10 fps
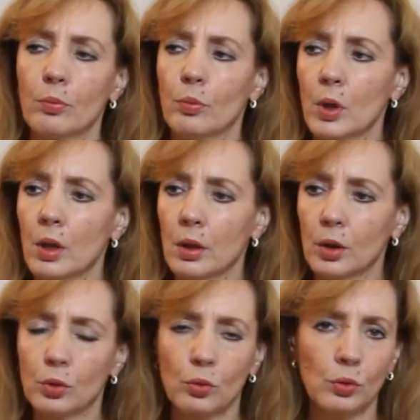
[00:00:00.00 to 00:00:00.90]

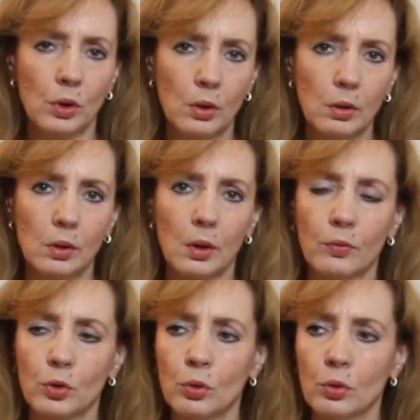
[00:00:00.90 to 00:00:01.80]
перетрудился,
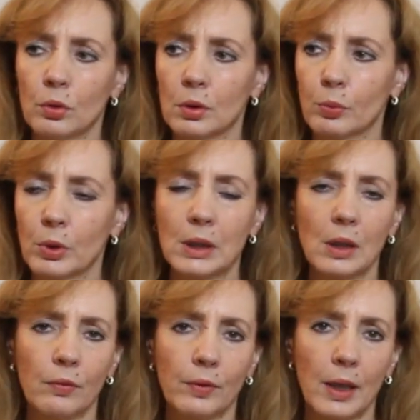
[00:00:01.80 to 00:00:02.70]
все с
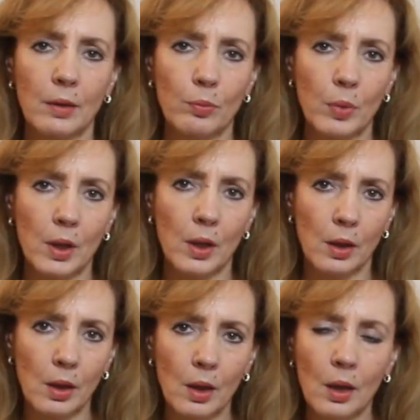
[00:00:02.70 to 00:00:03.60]
приставкой
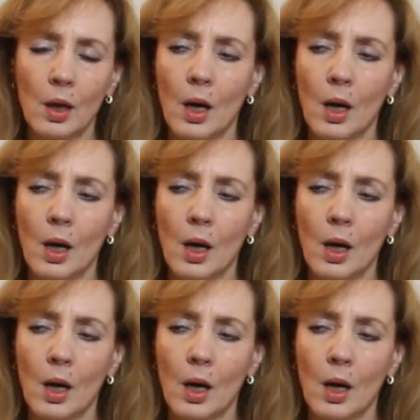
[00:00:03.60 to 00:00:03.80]
«пере»